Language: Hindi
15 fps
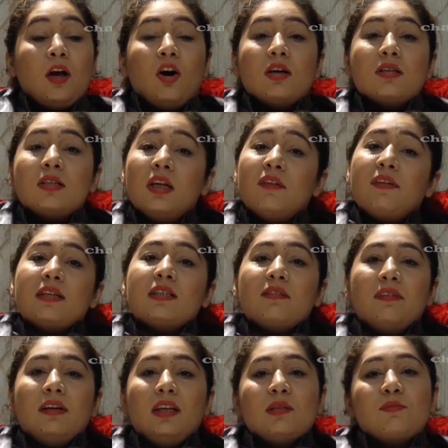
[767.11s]
और सिर्फ ऐसी
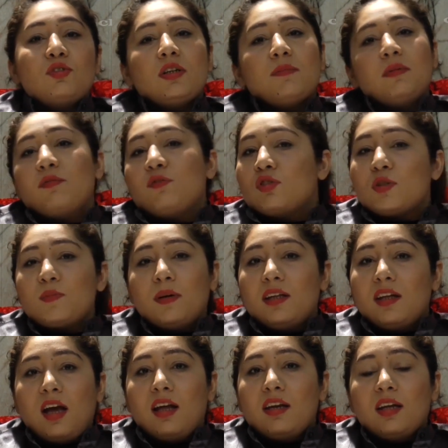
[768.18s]
फीलिंग्स मुझे अपने फुट्स पर
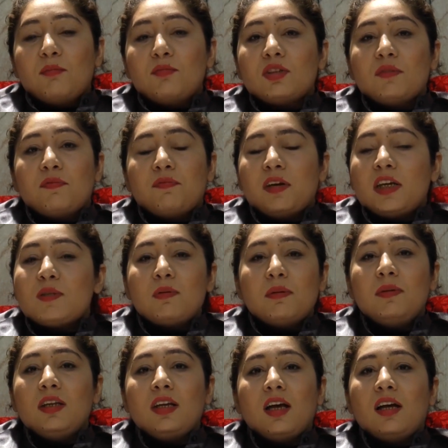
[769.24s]
ही आ रही हैं मुझे फेस पे
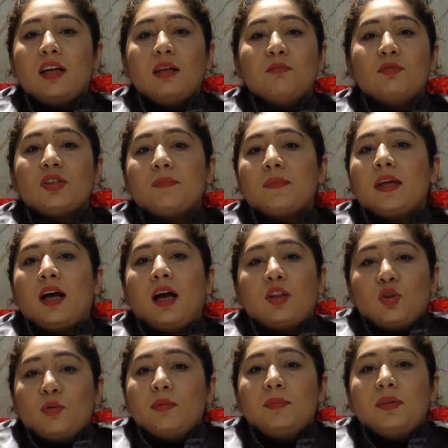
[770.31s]
भी नहीं आ रही मुझे अपने
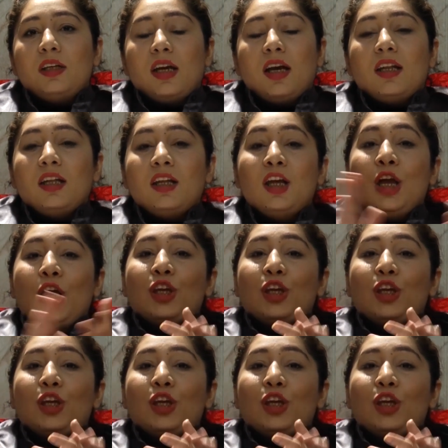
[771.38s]
हाथों पे भी नहीं आ रही